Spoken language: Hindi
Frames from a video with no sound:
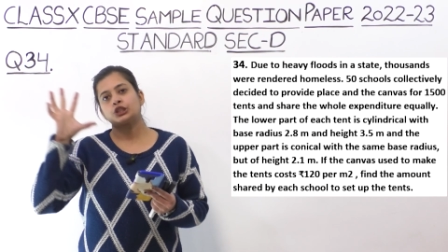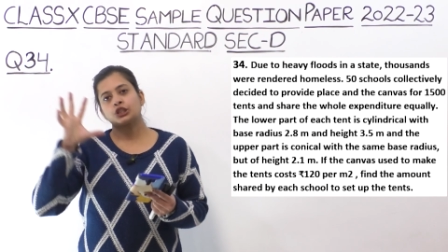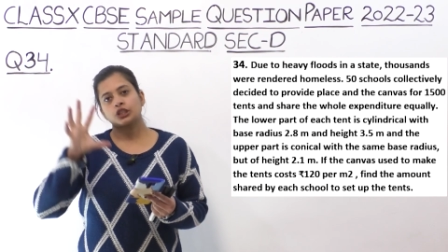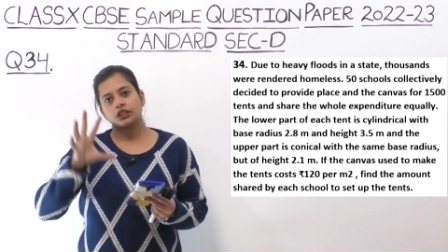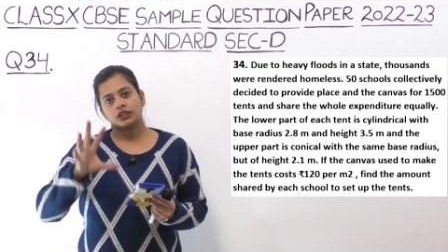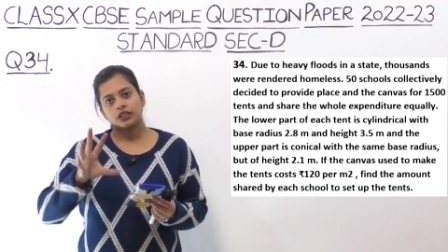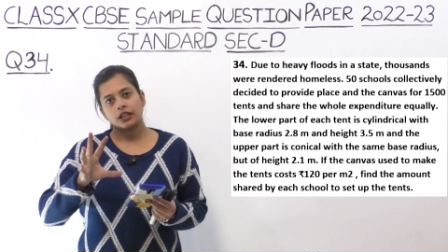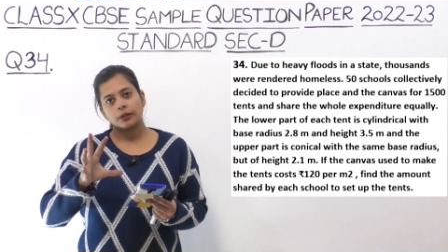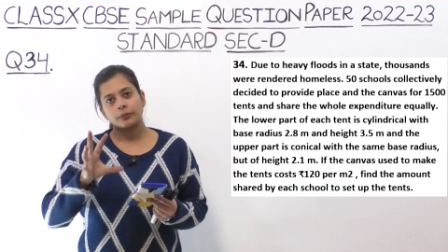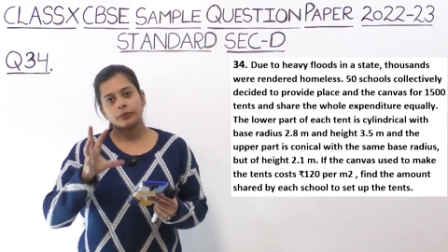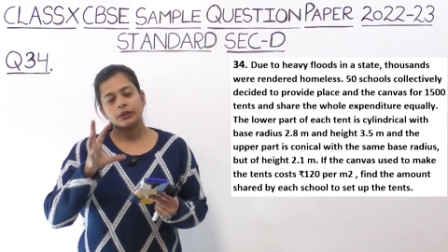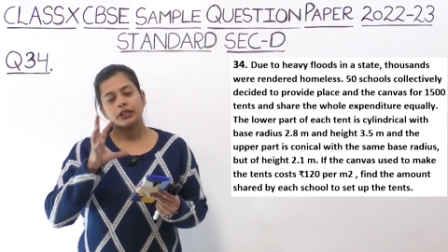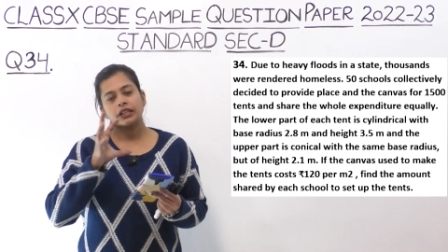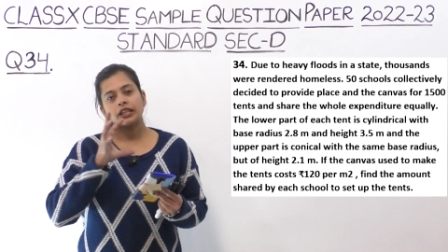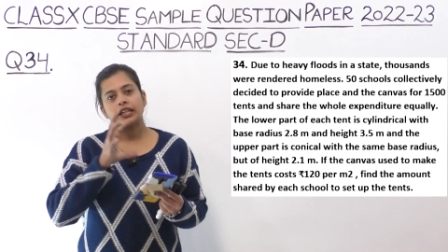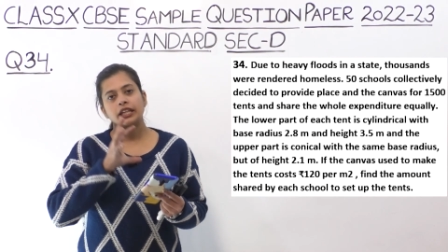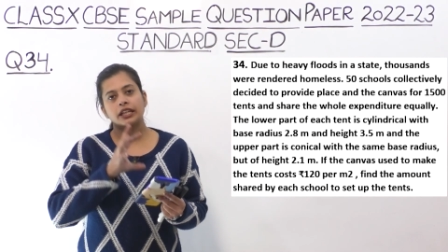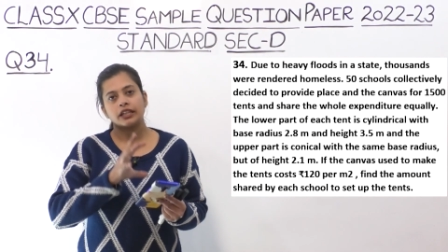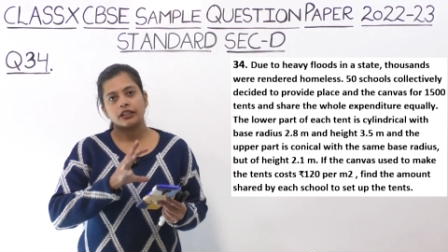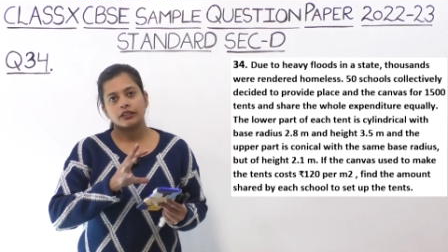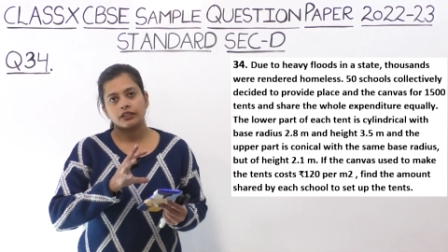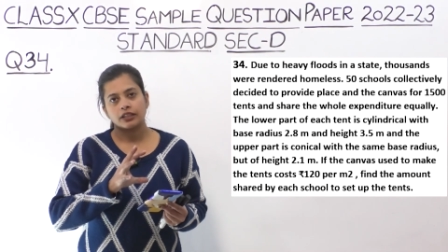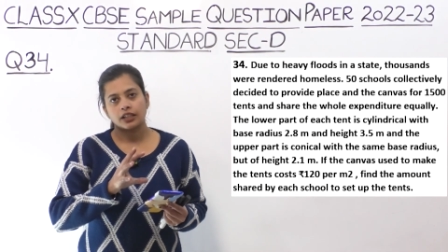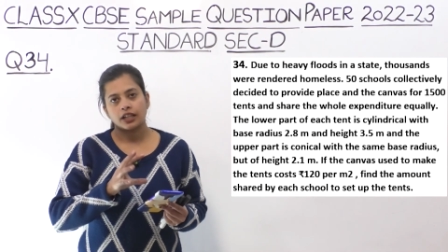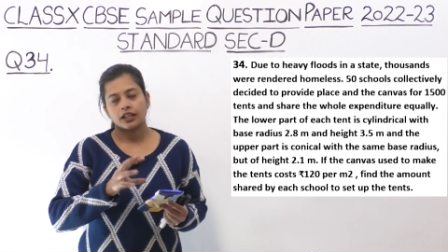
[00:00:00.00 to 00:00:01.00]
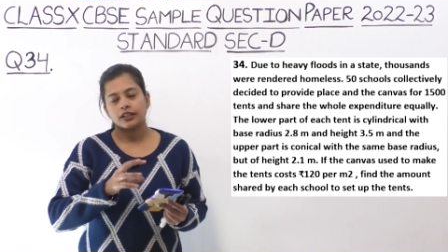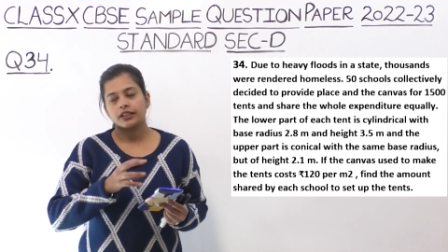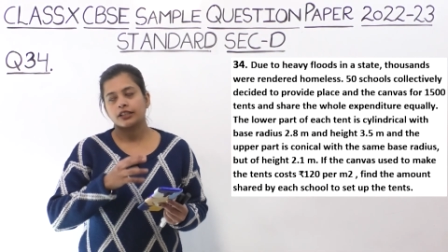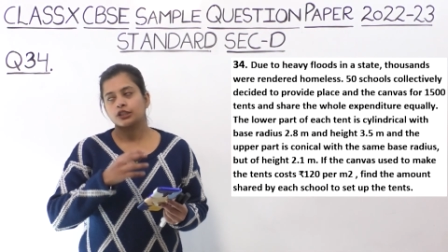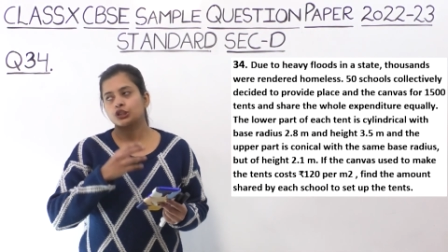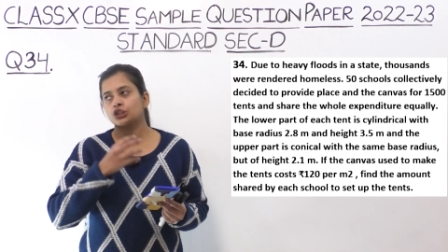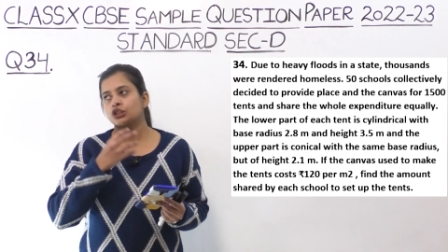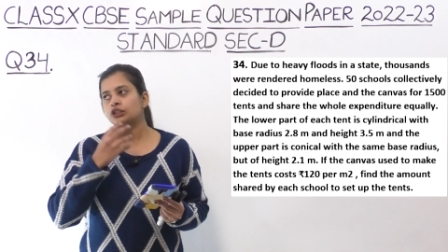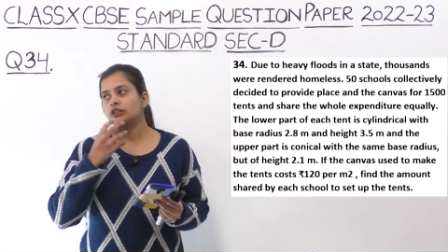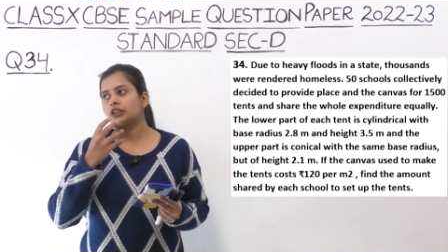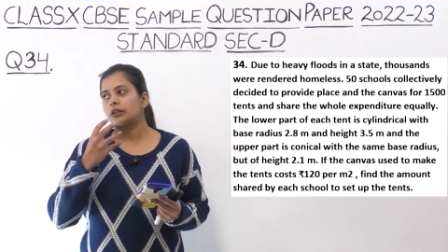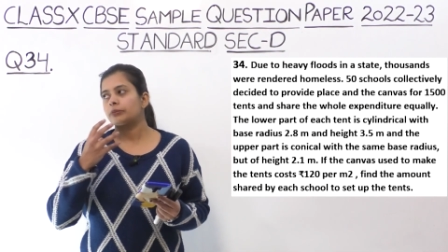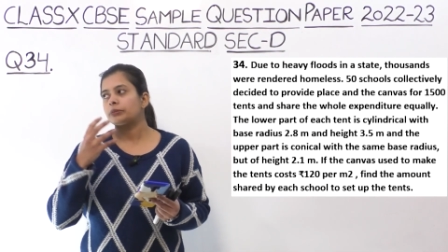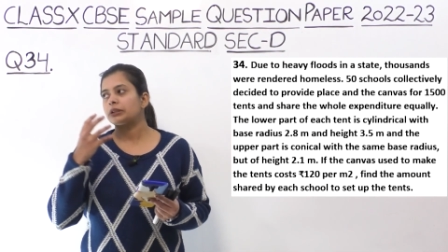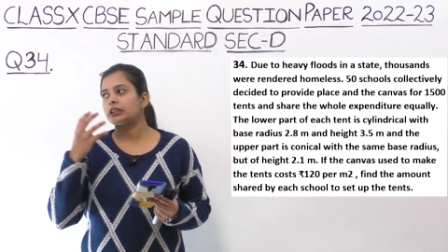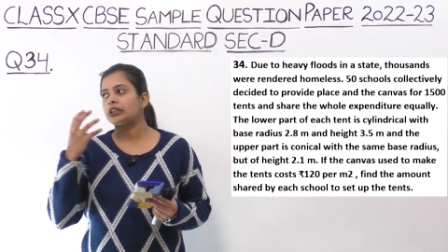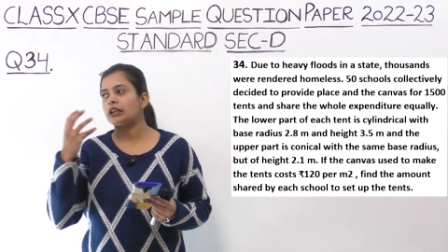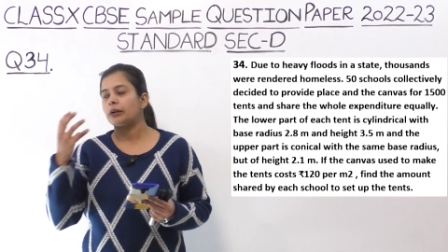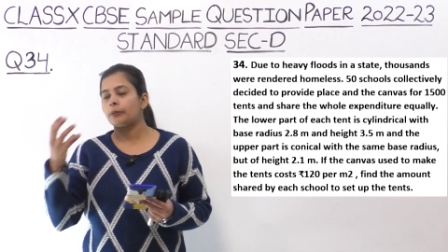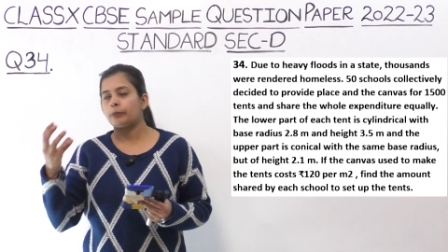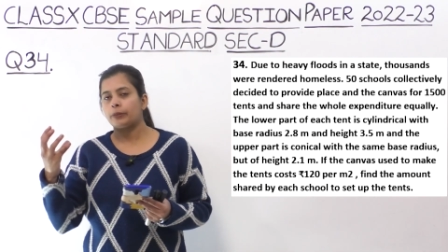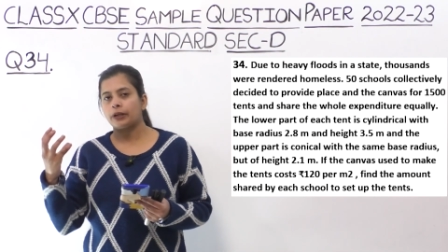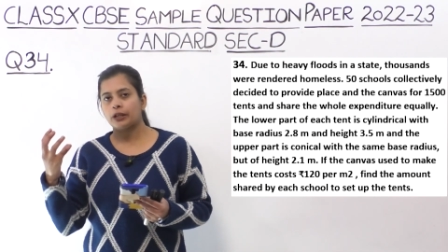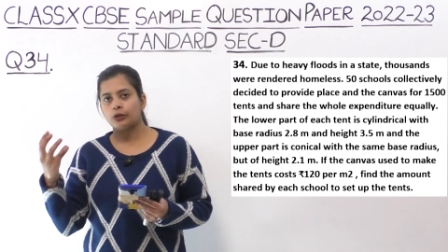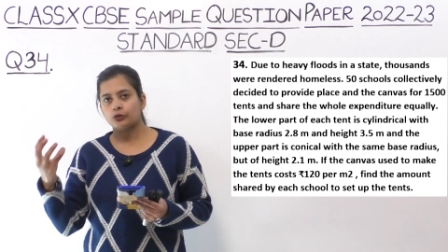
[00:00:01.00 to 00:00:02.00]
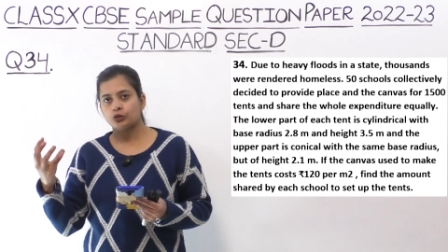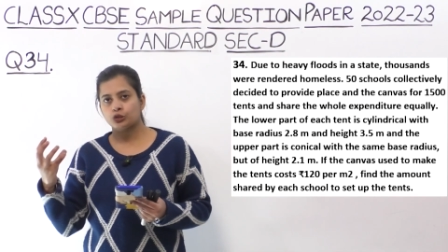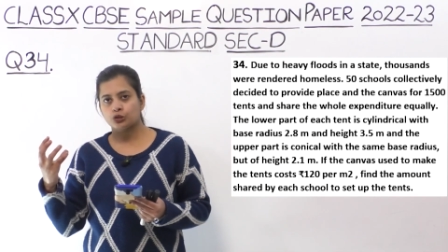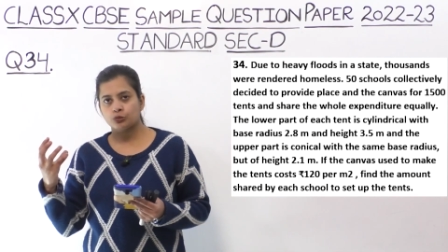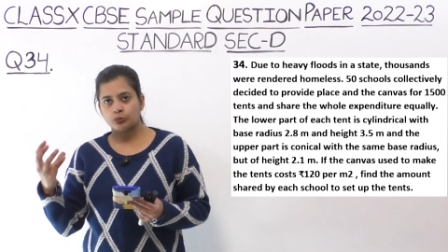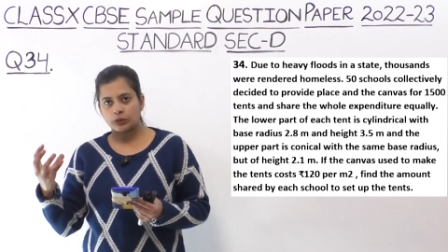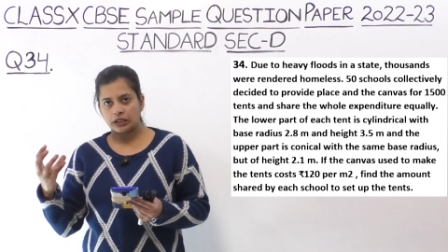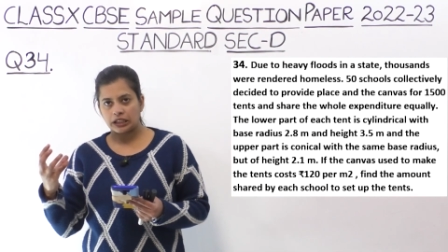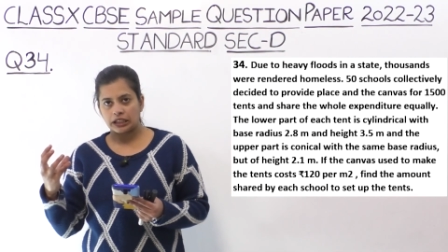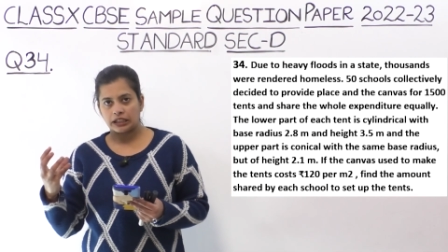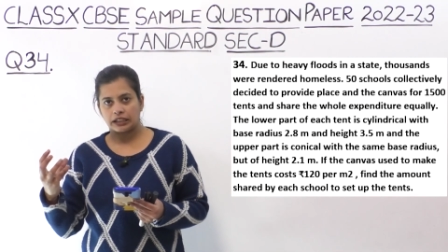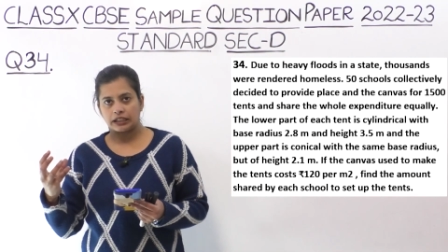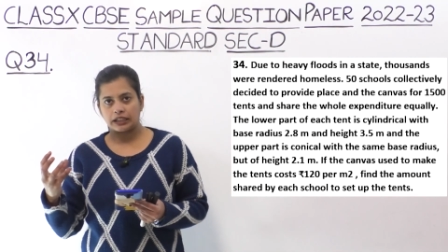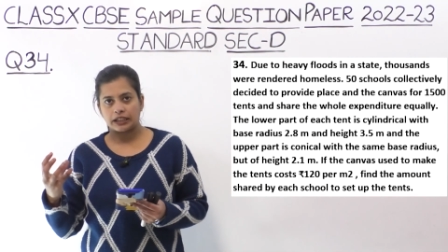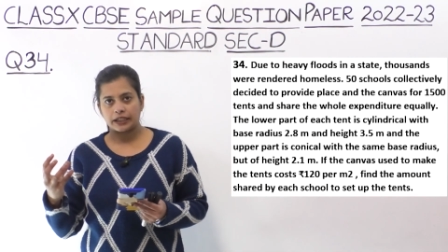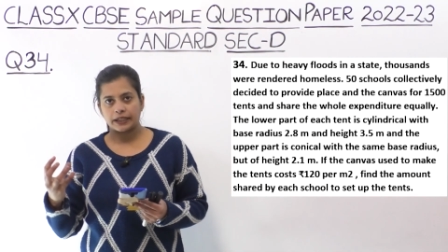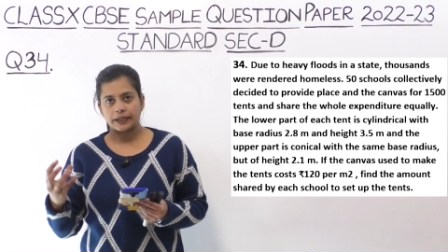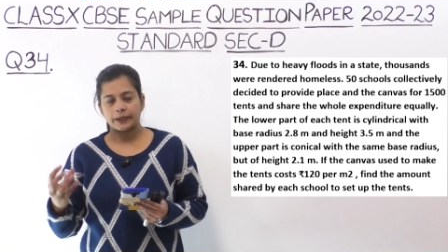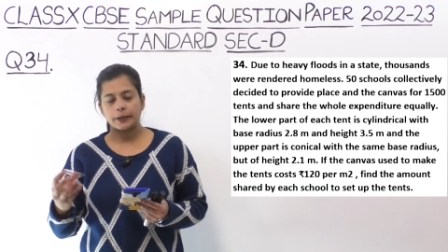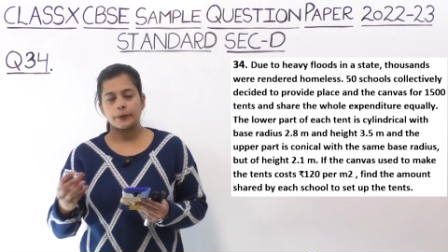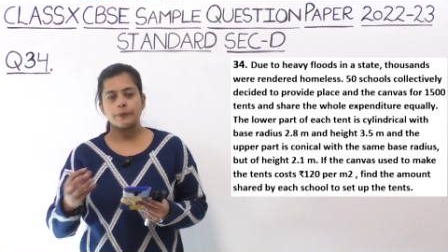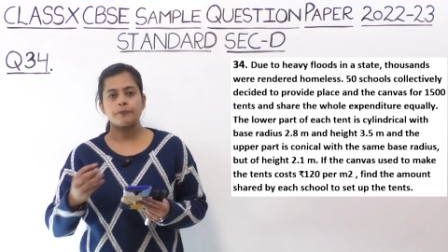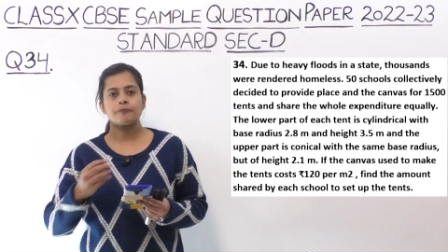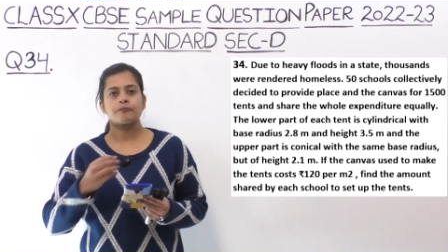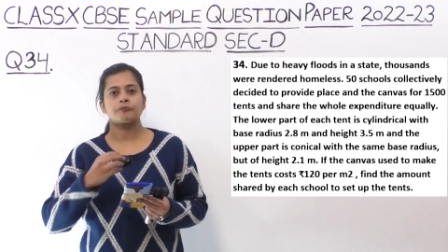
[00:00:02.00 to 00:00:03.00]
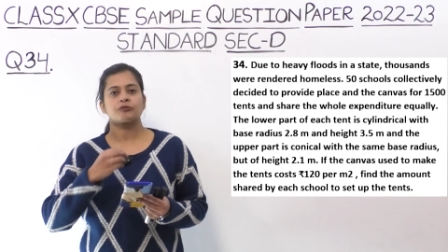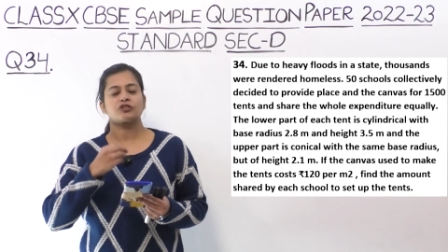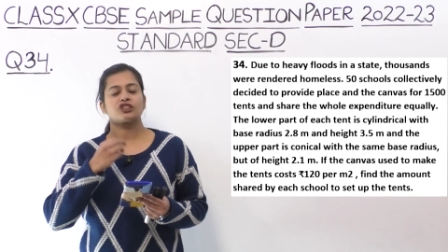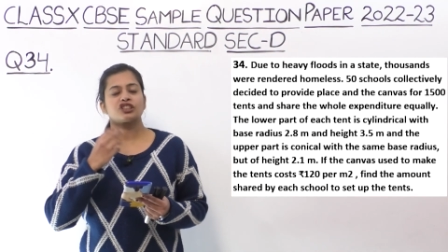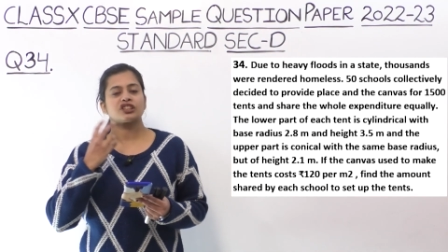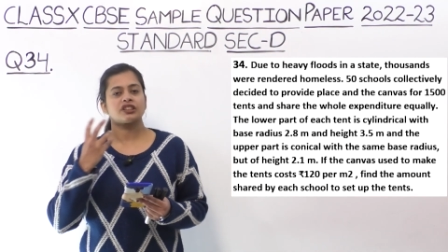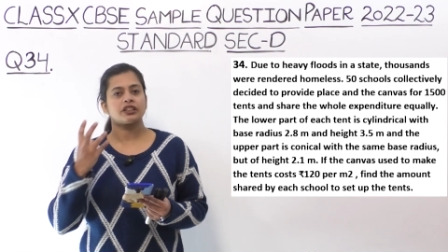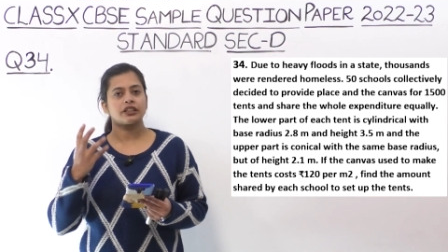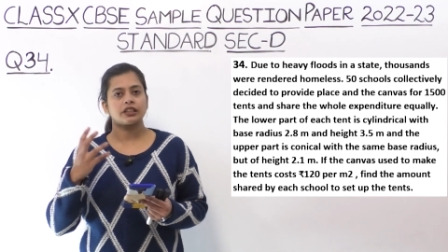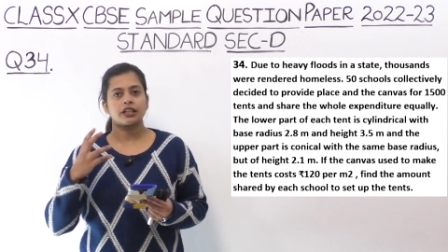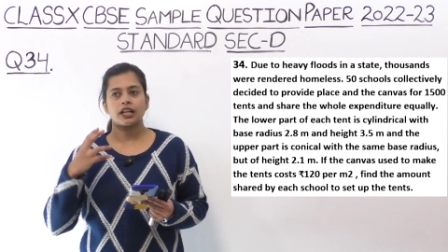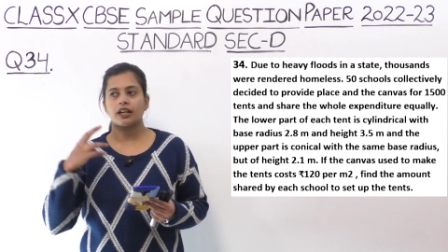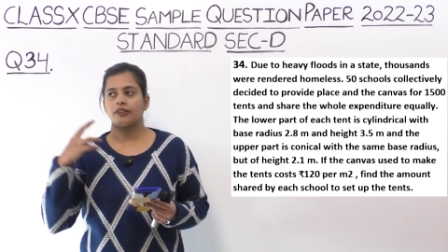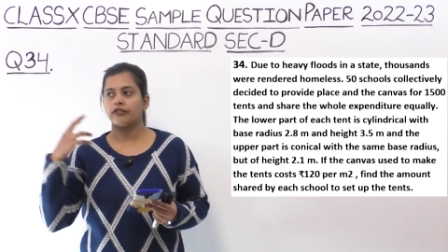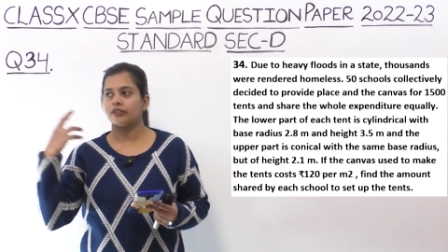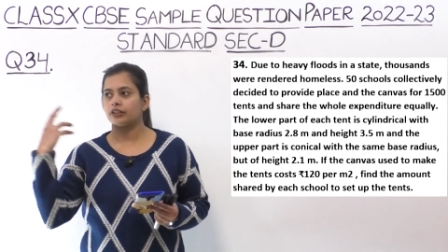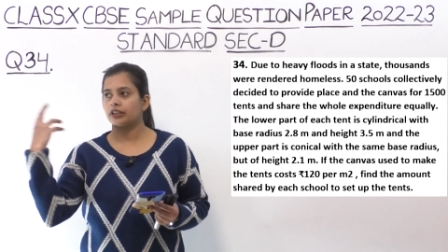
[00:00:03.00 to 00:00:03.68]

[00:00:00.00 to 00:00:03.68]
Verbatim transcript: जितना भी एरिया या जितना भी कपड़ा उसमें लगा है जितने